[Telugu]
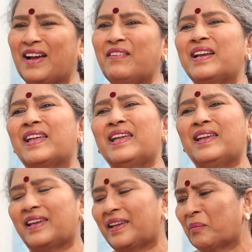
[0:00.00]
ఏమండి
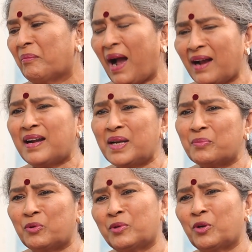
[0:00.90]

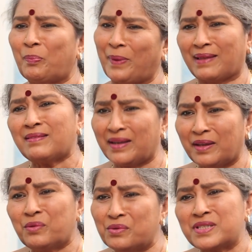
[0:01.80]
మాగాణి భూమిలో పేదలు
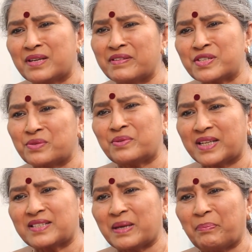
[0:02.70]
ఏం గుడిసెలు
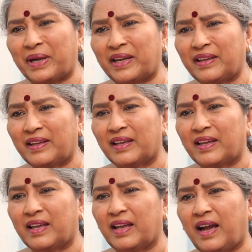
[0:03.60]
వేసుకుంటారు చెప్పండి
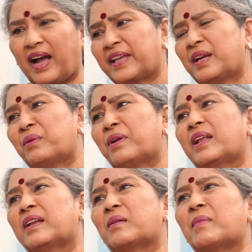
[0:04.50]
అయినా కూడా
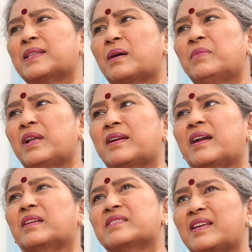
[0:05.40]
అన్నారు మా తమ్ముడు
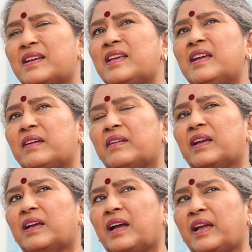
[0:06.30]
అన్నాడు అరే
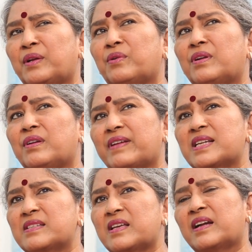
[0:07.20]
హైకోర్టులో
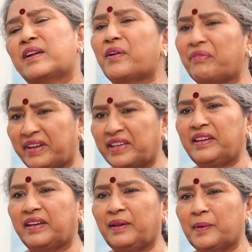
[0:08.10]
వేస్తానంటున్నా
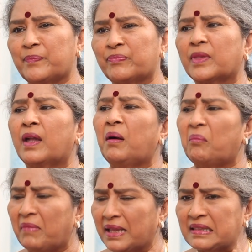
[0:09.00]
వెయ్యి
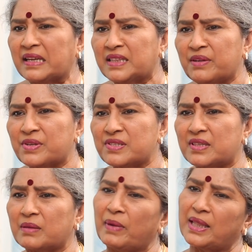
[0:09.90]
మందైతే
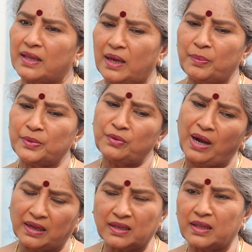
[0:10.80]
వస్తుంది మంద కాకపోతే
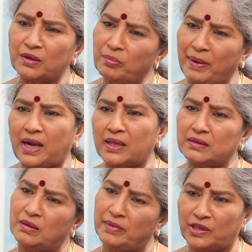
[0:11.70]
అన్నర
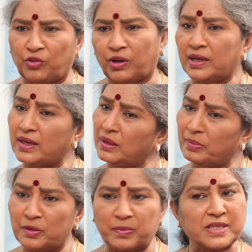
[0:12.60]
బేడద్దున మనం కంటే
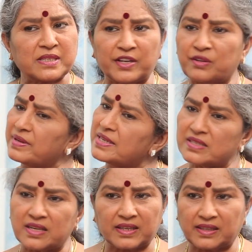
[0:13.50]
పది పైసలు ఎక్కువ
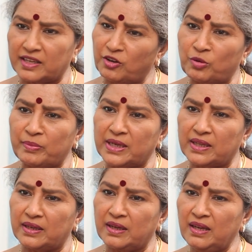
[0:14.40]
ఇస్తాడు కదా
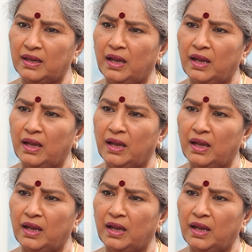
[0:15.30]
గవర్నమెంట్ అయినా